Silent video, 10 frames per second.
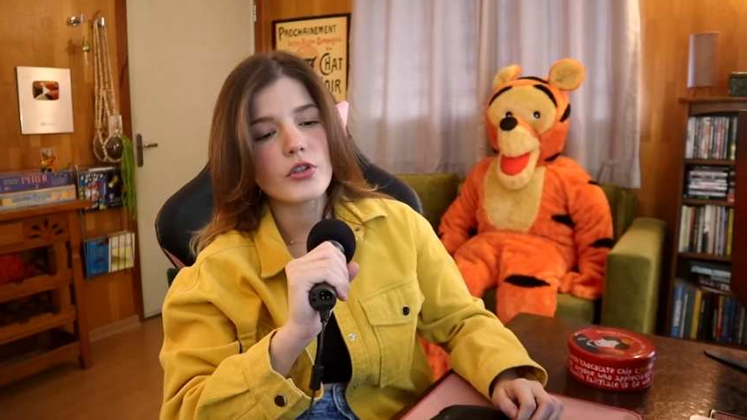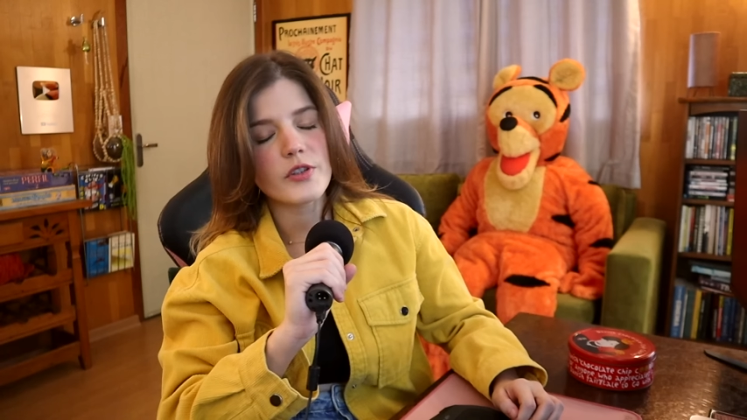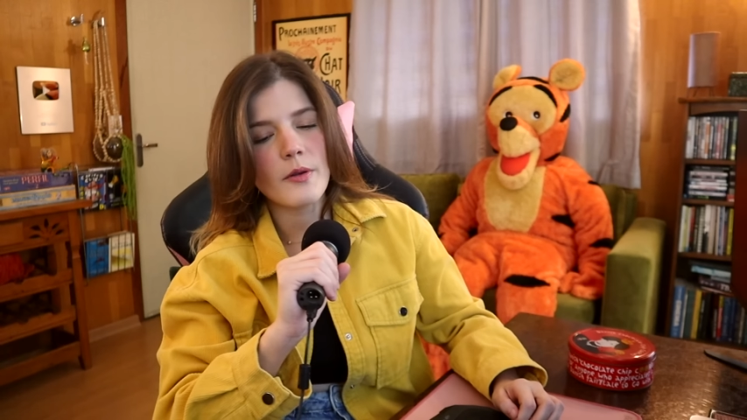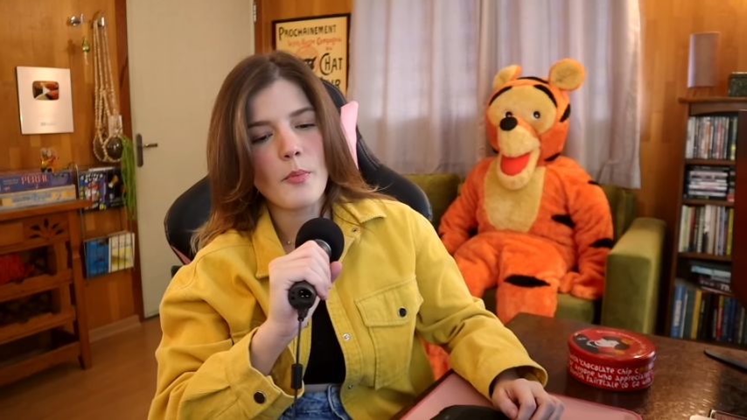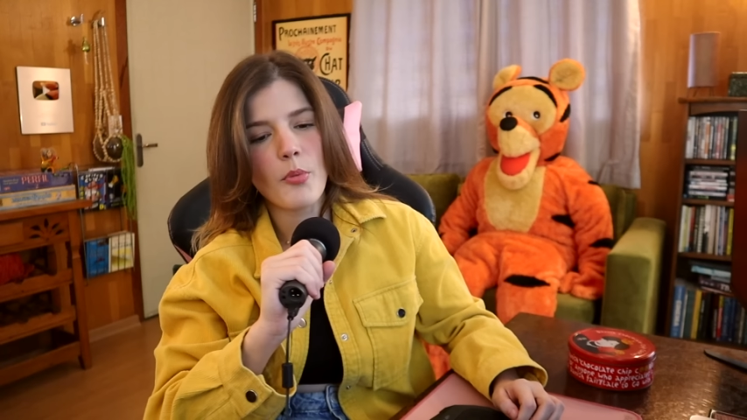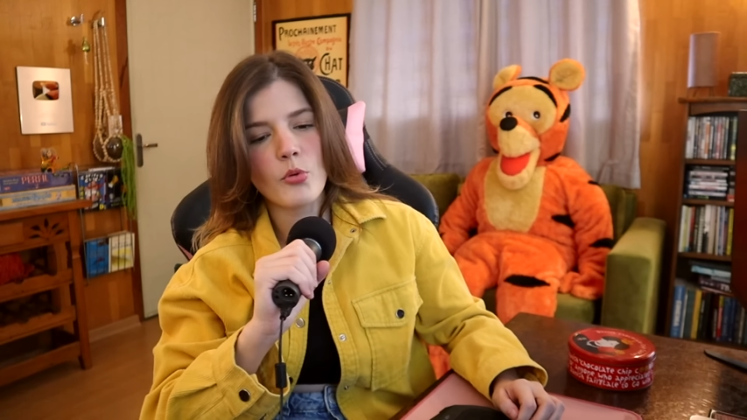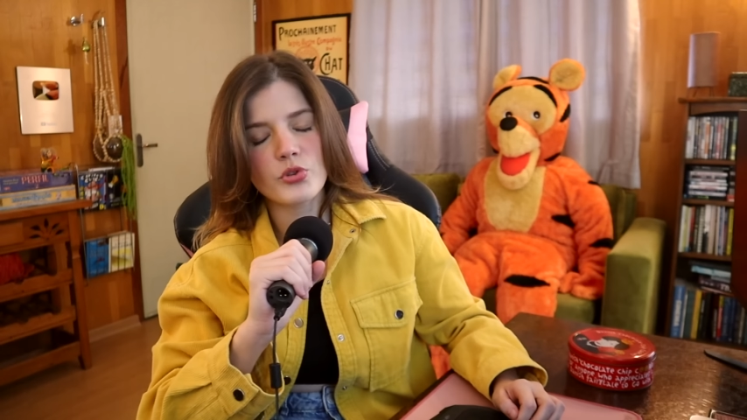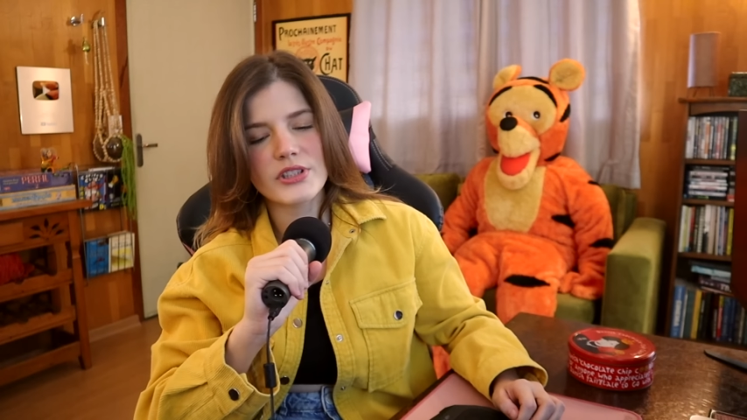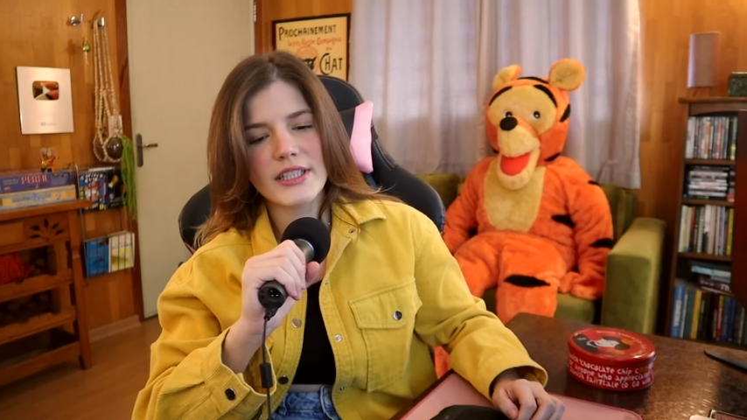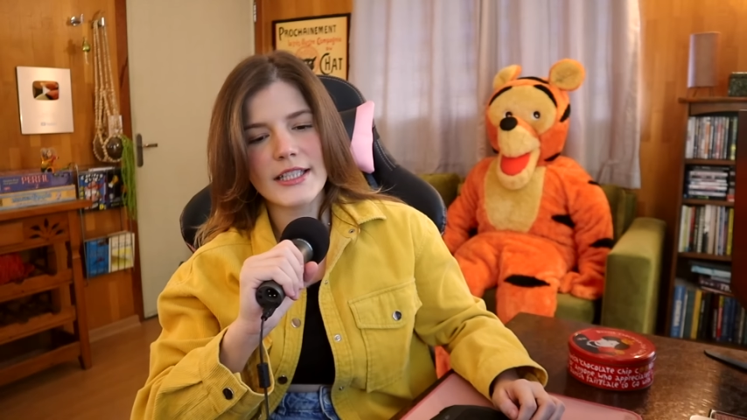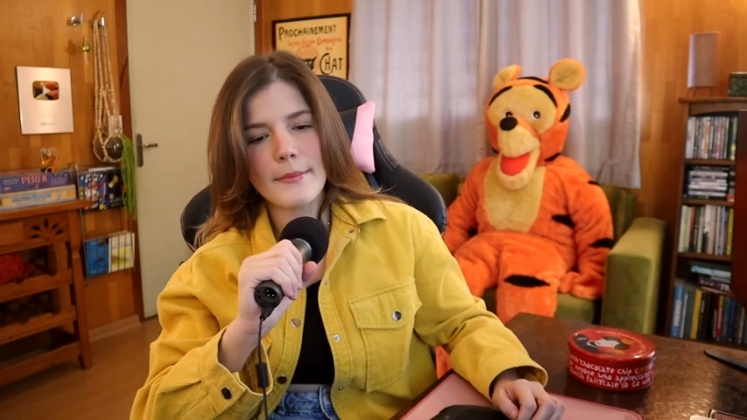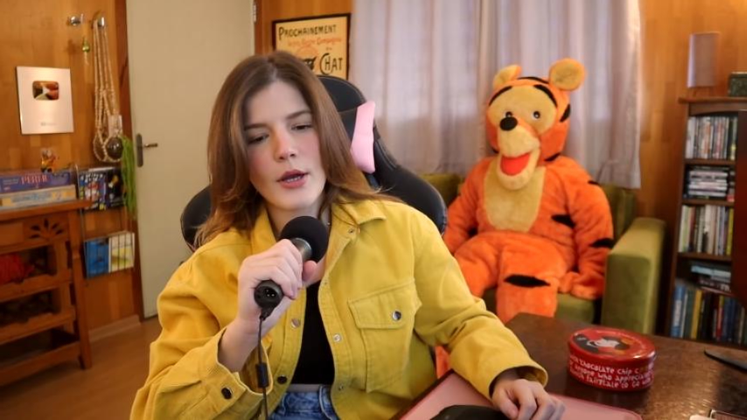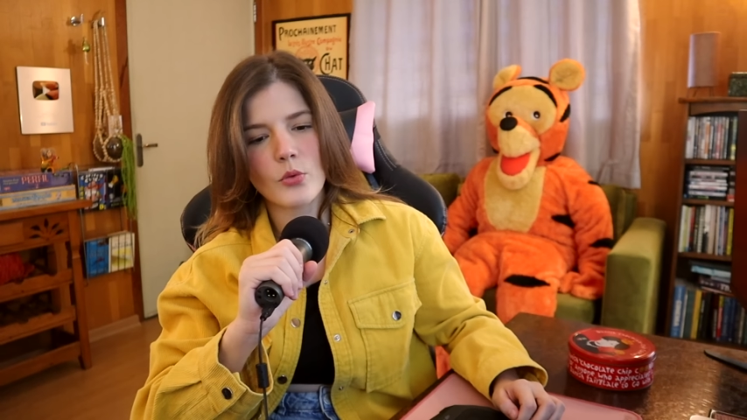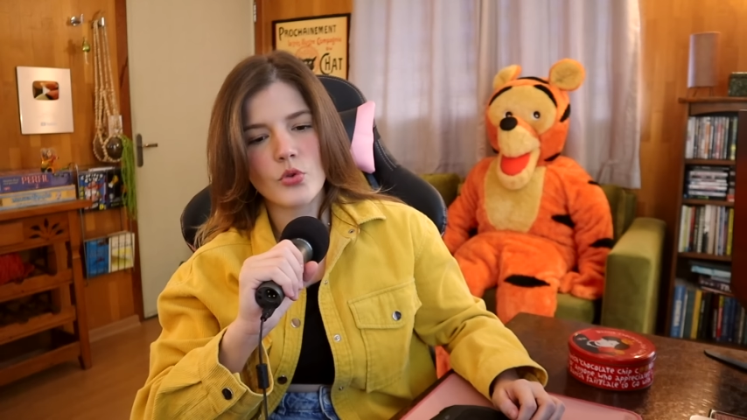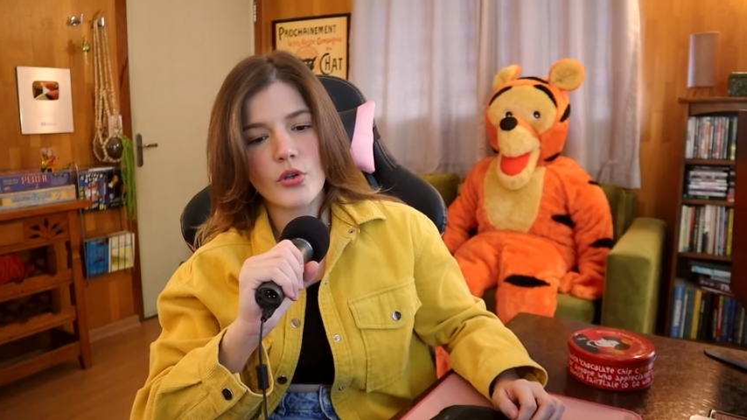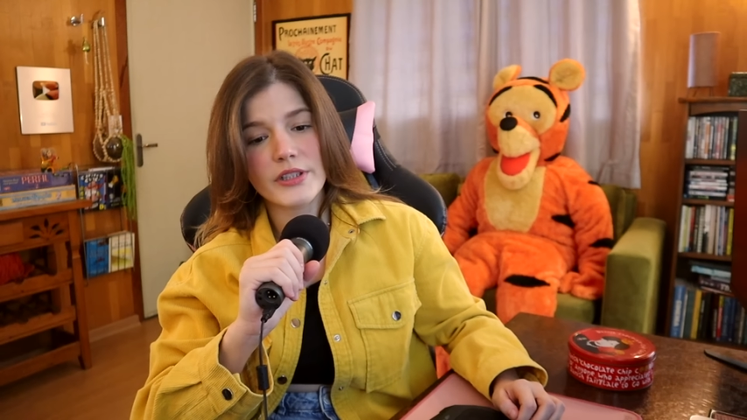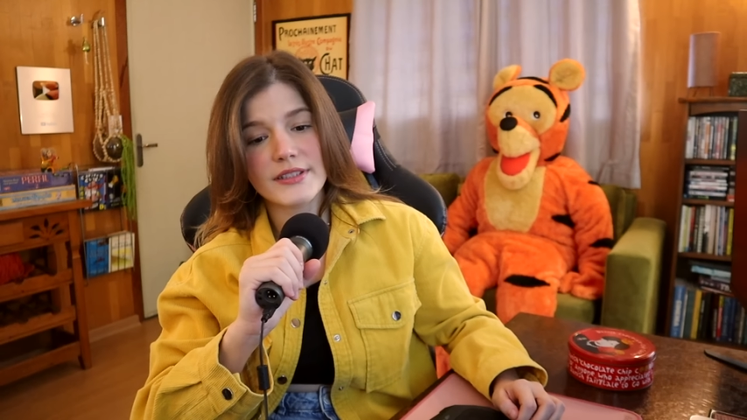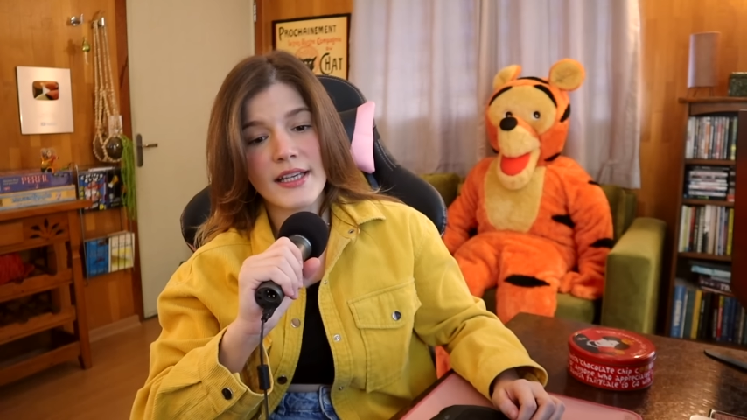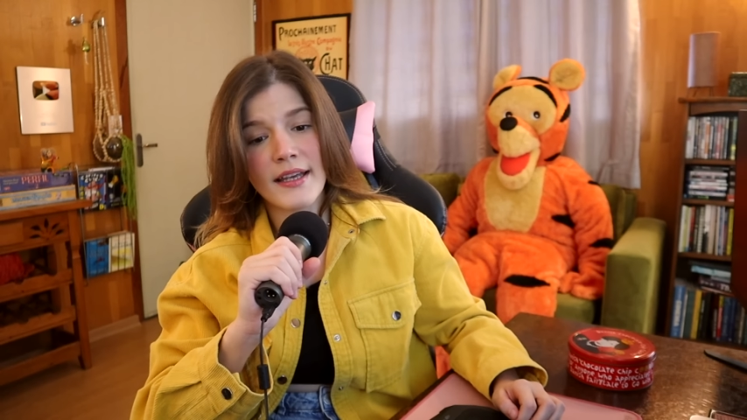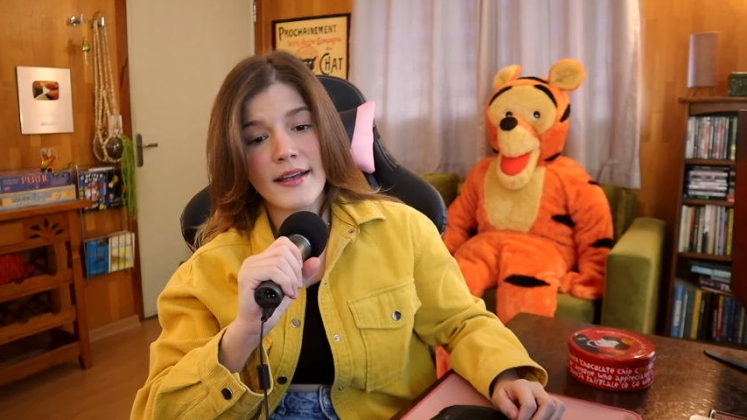O Simple Sangue Mel
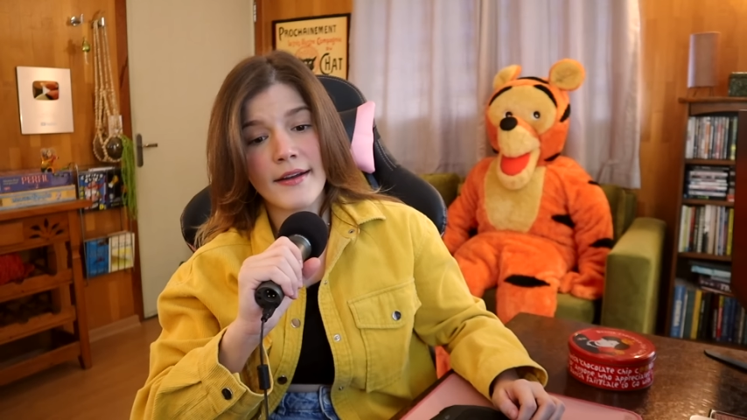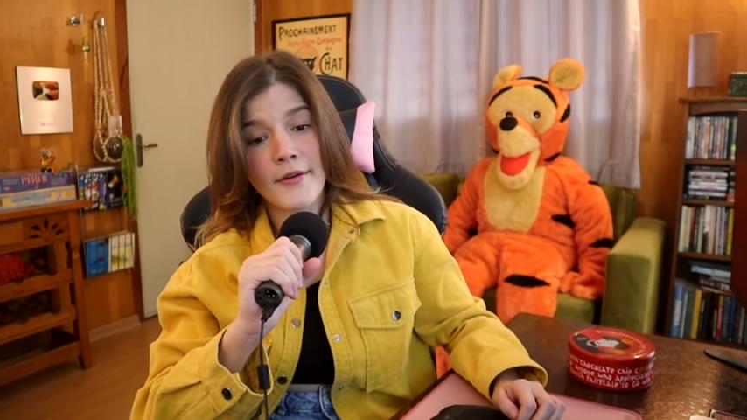2 é